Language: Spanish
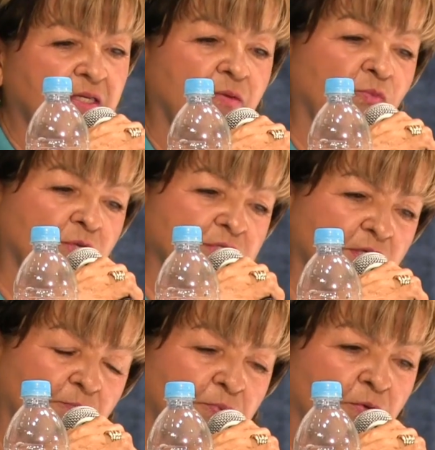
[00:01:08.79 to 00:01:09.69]
en el
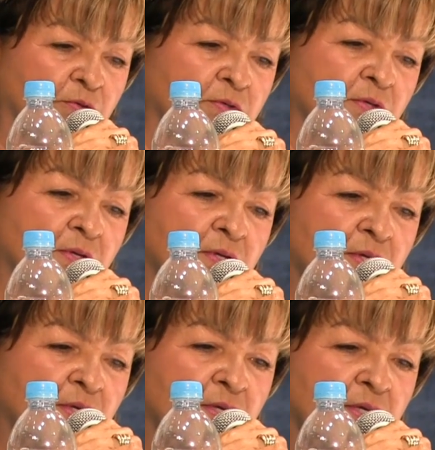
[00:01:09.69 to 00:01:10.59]
municipio
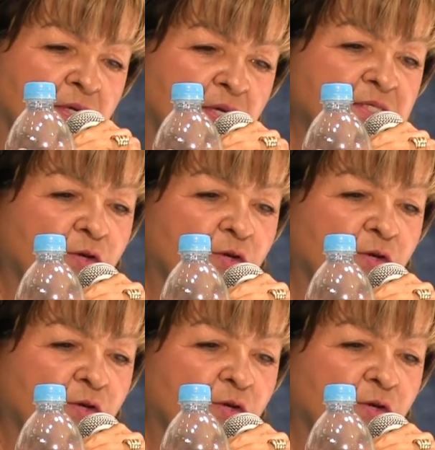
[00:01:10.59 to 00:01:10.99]
y